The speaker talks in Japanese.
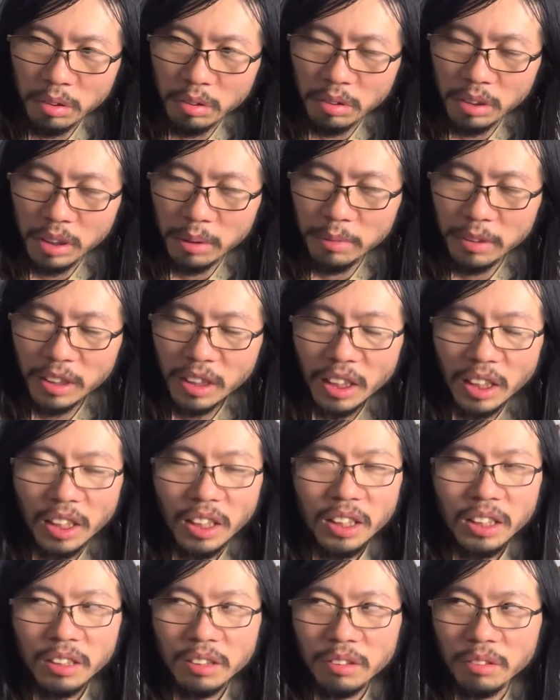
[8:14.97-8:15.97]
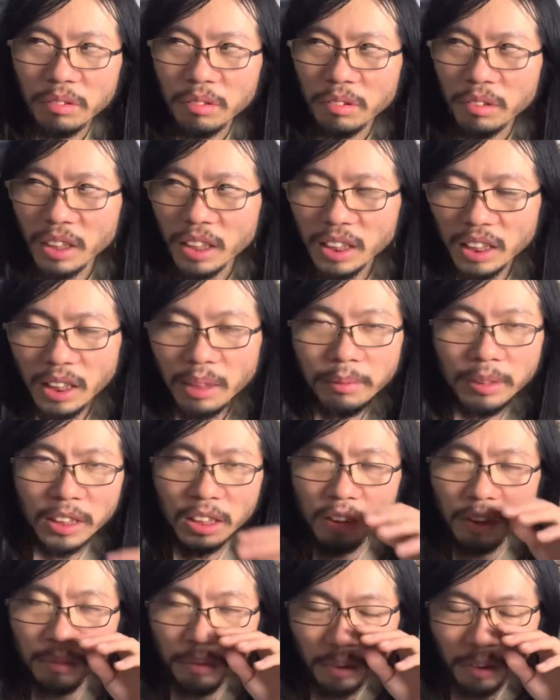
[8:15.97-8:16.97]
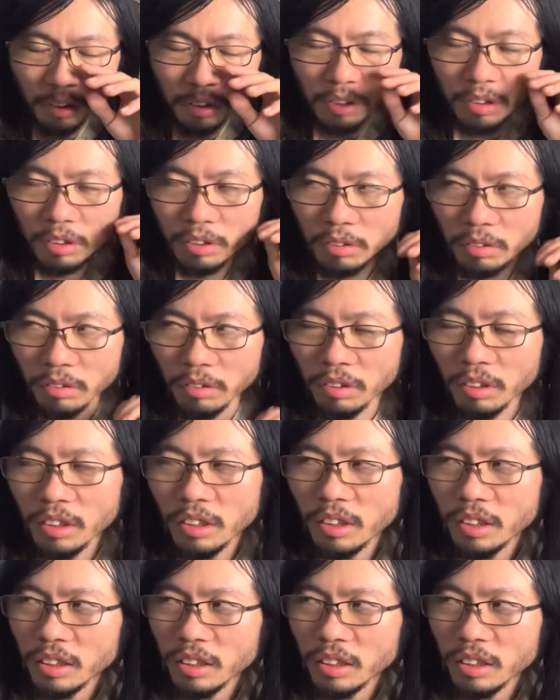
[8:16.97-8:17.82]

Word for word: その自分がその諦めているものっていうの